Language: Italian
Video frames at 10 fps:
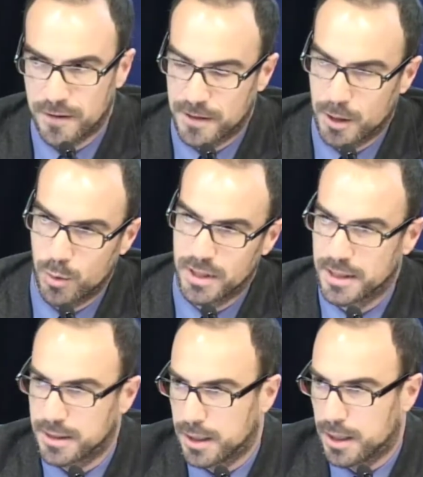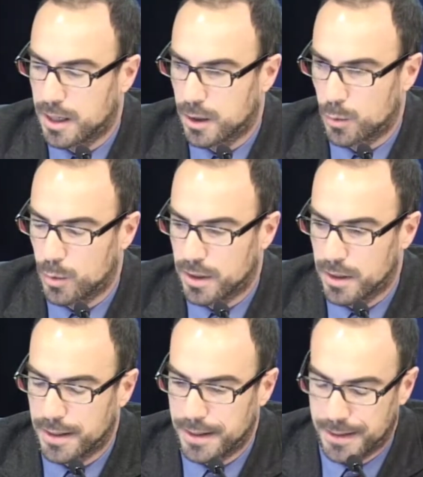fra la qualità delle
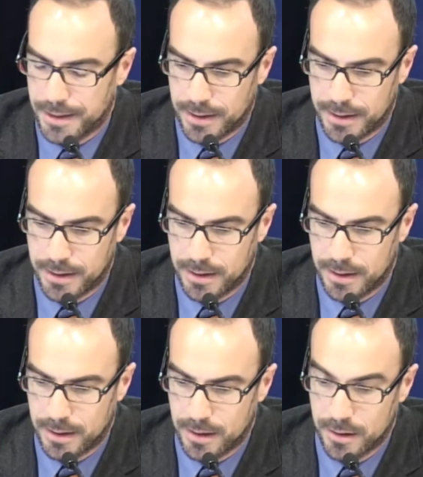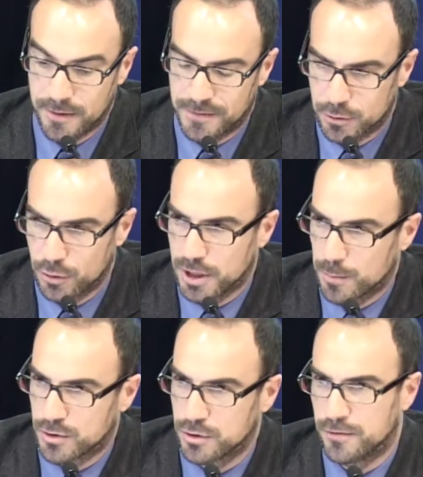acque e il, i fattori che
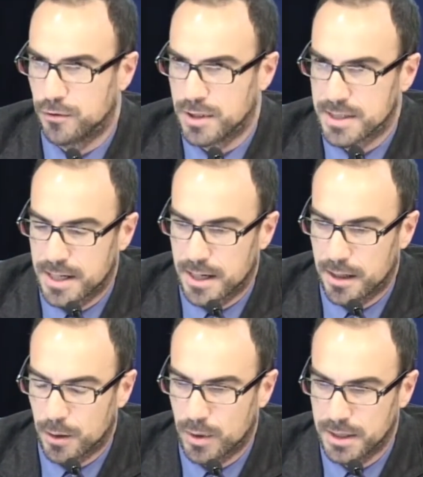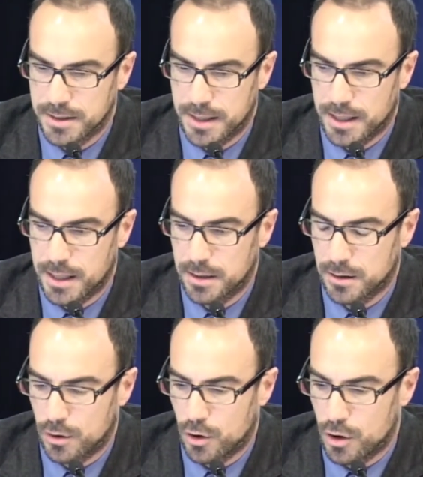possono influenzare la qualità,
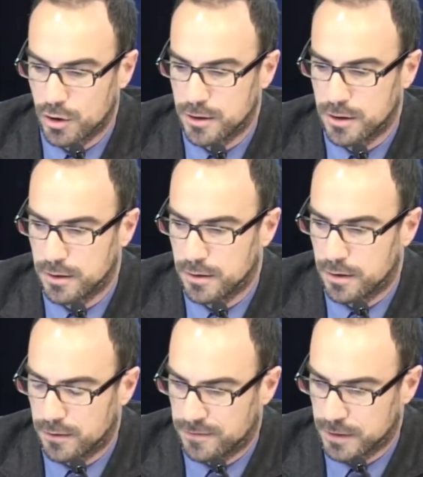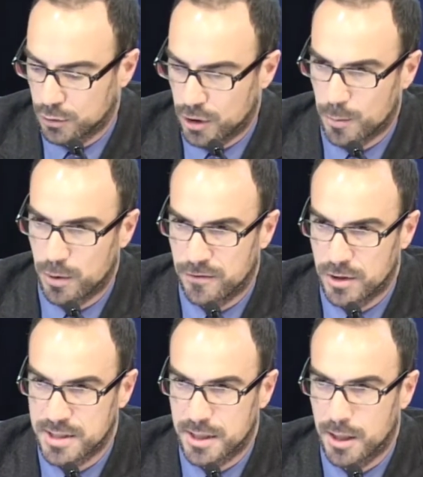ogni fattore che può
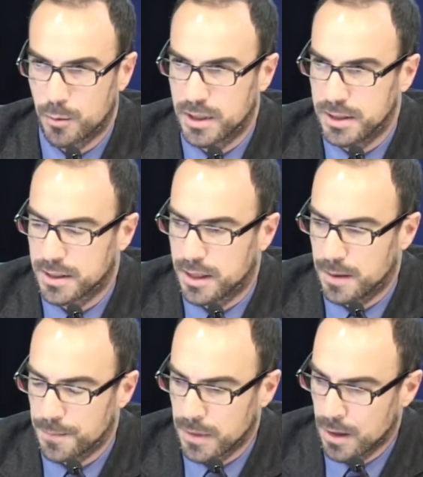influenzare la qualità